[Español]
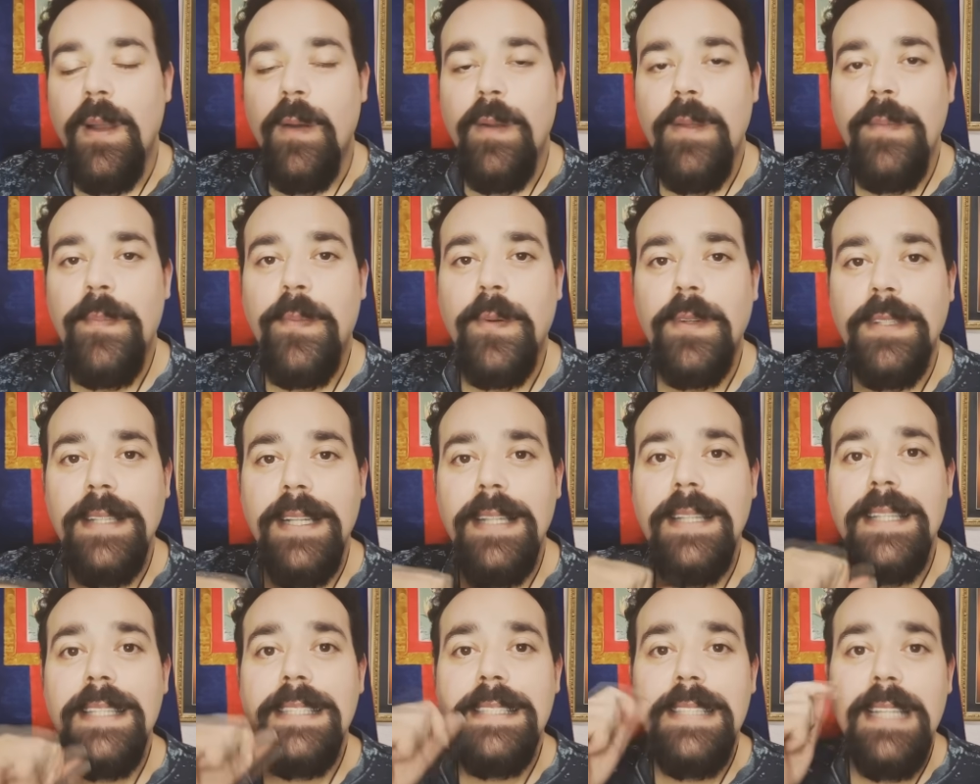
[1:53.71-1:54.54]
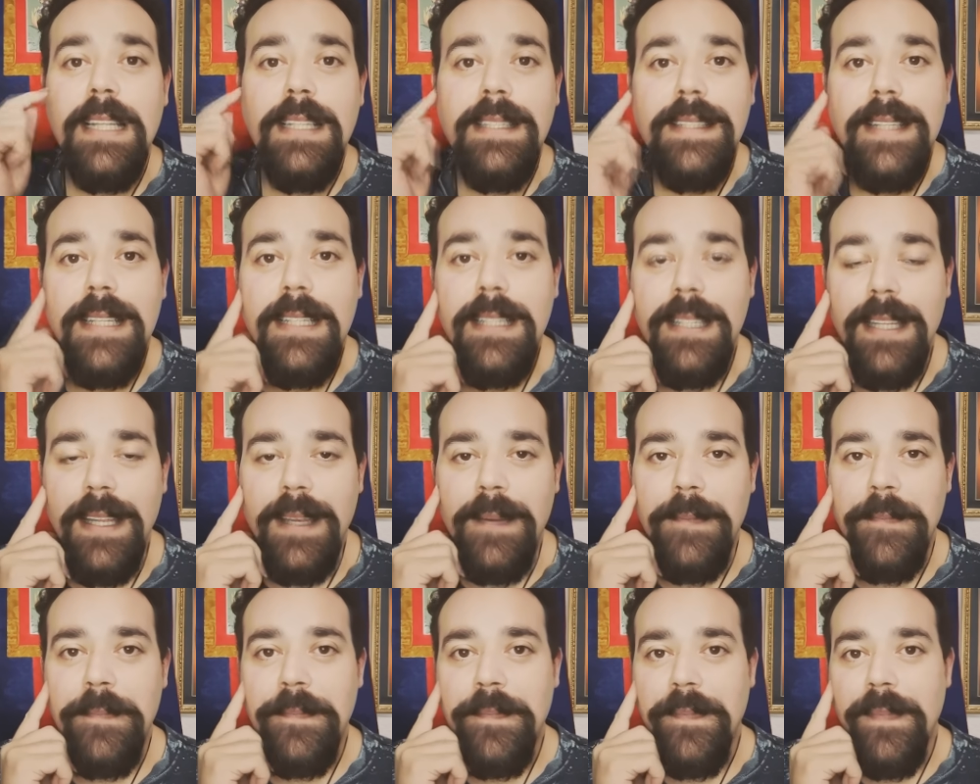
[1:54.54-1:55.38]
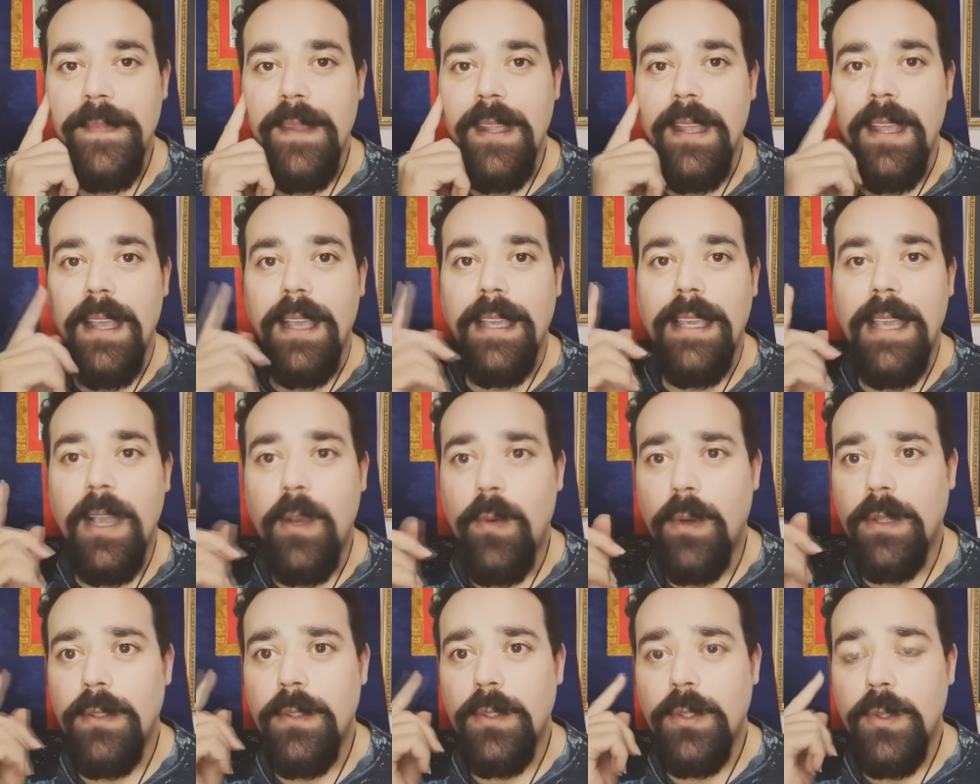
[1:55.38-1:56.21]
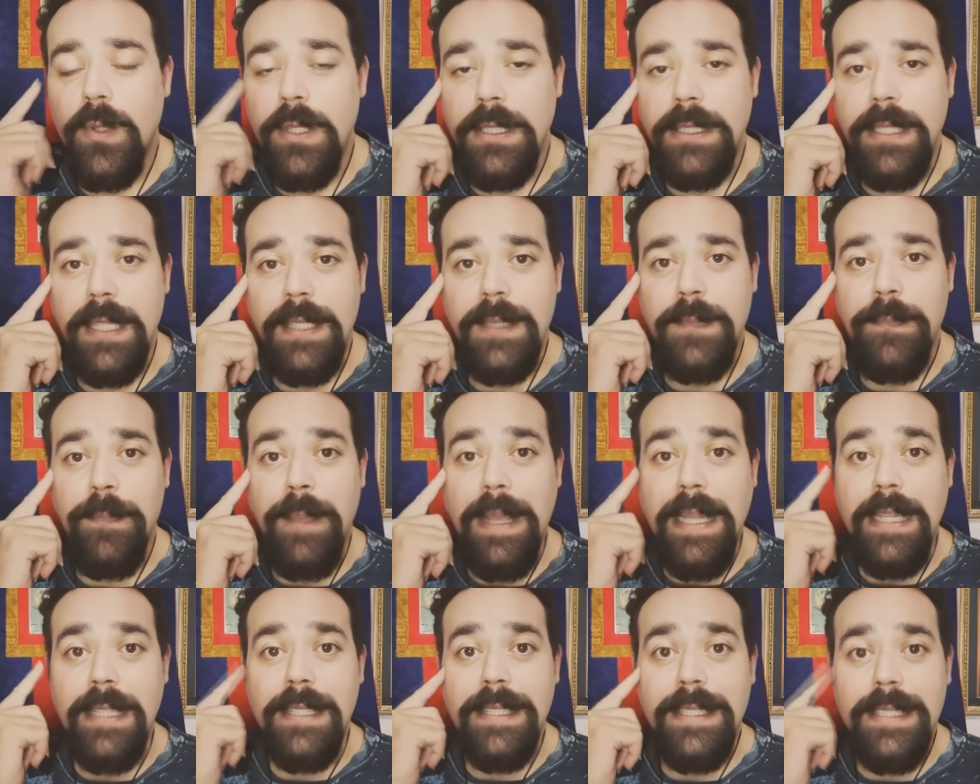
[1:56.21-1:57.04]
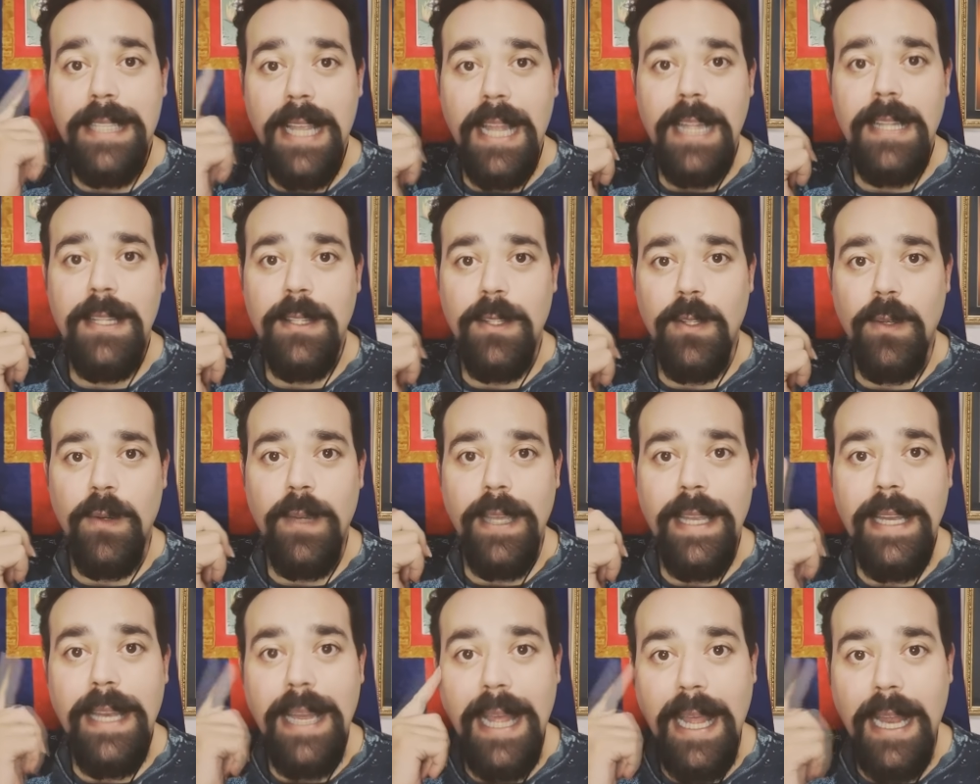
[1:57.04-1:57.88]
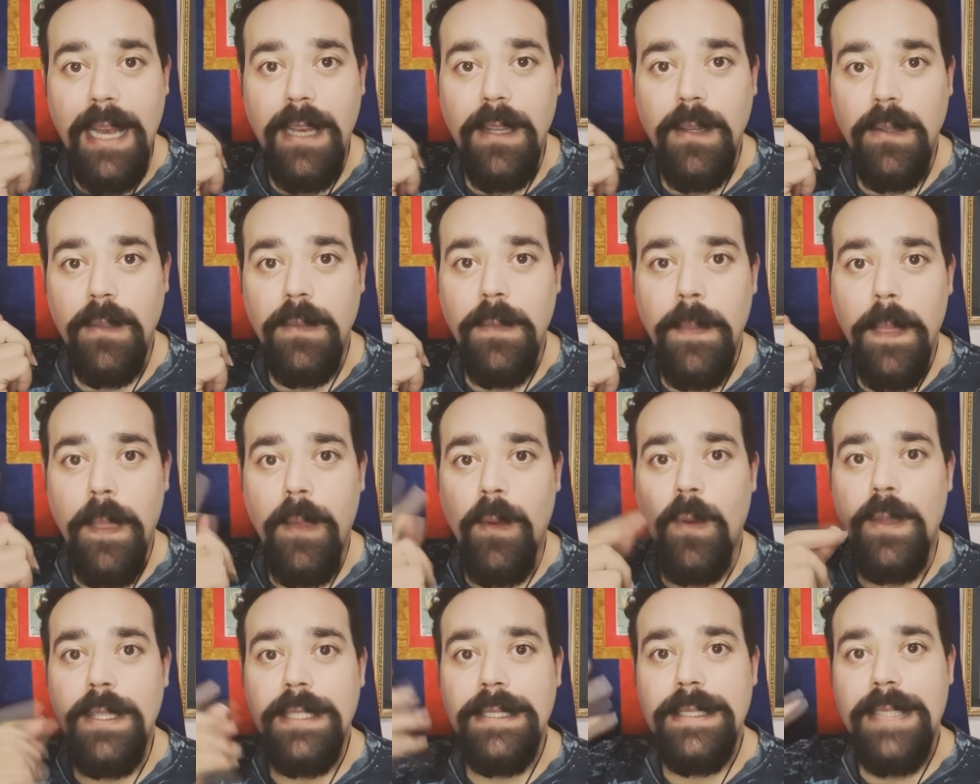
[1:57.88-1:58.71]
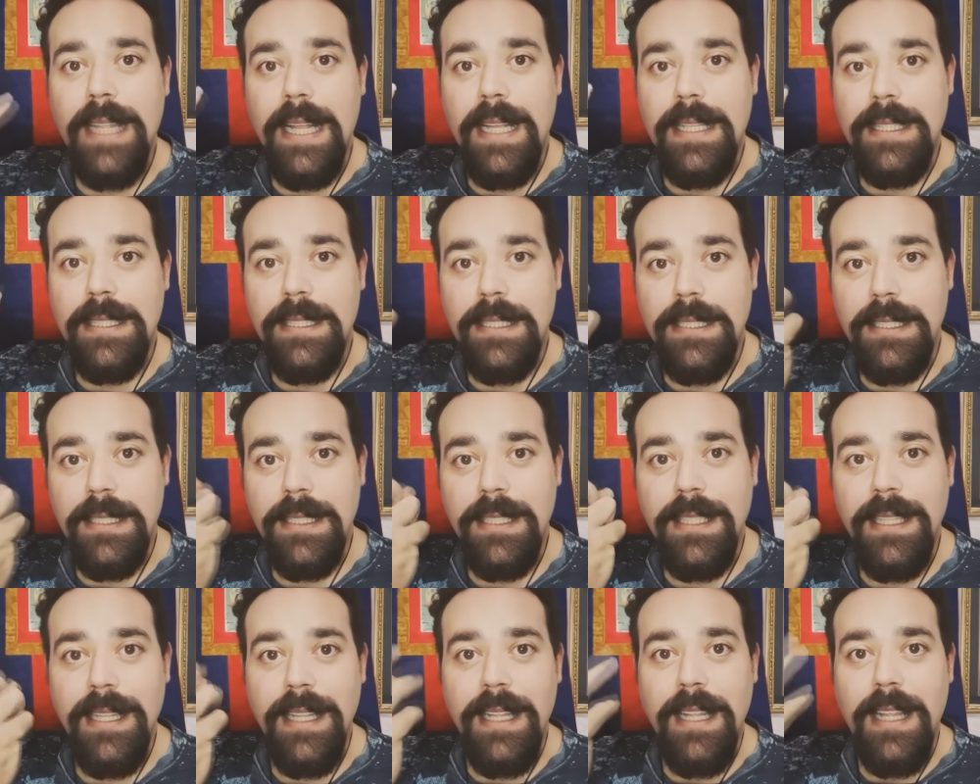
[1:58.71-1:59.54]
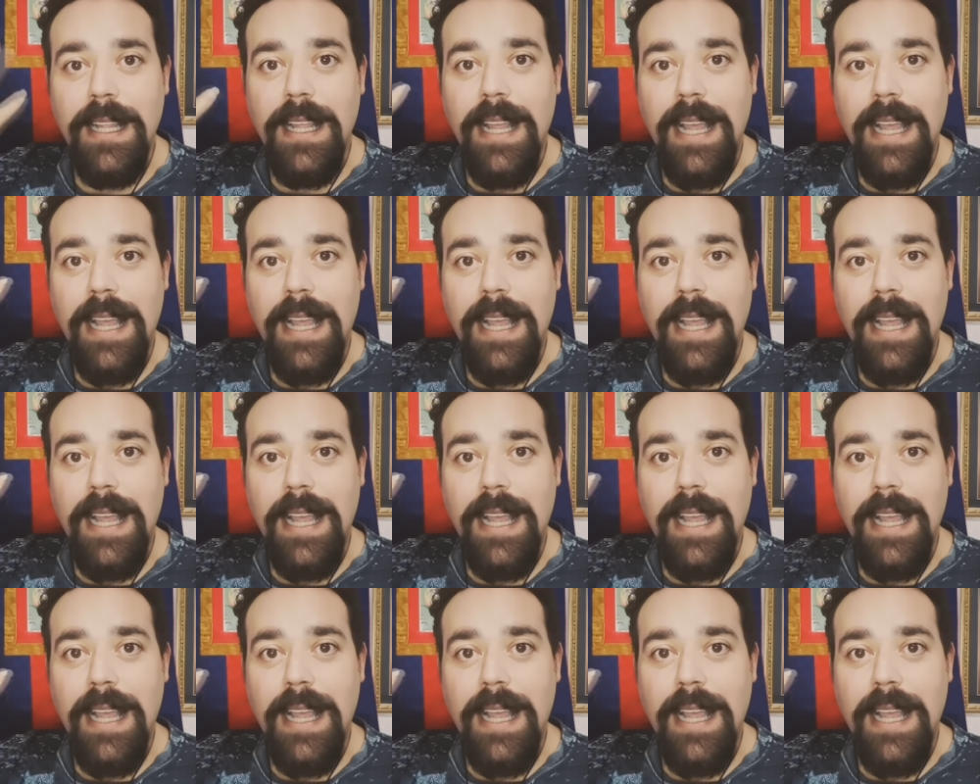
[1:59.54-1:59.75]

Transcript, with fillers: Lo importante es entender que cuando tú estás pensando en algo, lo estás